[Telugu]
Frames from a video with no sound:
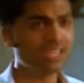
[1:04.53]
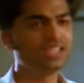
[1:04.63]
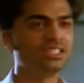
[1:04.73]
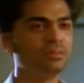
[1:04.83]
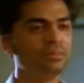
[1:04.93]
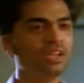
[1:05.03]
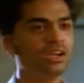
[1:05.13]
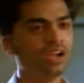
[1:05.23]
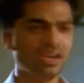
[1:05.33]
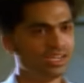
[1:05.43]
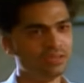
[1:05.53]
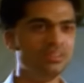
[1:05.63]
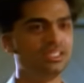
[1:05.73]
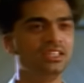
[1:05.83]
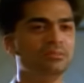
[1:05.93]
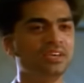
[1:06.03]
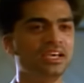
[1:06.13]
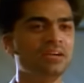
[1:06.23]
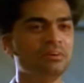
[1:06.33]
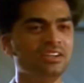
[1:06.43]
క్వశ్చన్ చేయడం తప్పే నీకెప్పుడు అలా
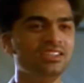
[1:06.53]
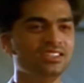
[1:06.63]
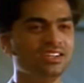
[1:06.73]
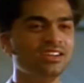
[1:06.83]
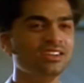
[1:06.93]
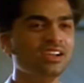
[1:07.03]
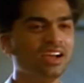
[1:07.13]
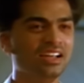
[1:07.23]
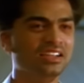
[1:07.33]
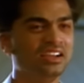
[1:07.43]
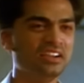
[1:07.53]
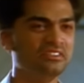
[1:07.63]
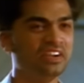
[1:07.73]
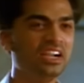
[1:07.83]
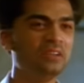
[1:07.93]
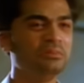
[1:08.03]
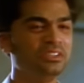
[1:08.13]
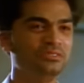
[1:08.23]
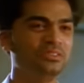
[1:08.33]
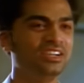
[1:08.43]
చేయను గంగ ప్లీజ్ అందుకని నన్ను పొత్తుని
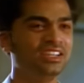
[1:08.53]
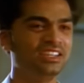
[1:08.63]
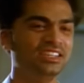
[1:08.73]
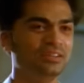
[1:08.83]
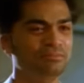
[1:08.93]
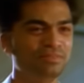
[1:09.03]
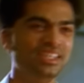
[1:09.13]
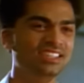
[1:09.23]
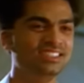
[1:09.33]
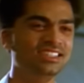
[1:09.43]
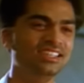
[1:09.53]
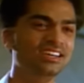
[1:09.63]
మాత్రం చెప్పు గంగ ప్లీజ్ గంగ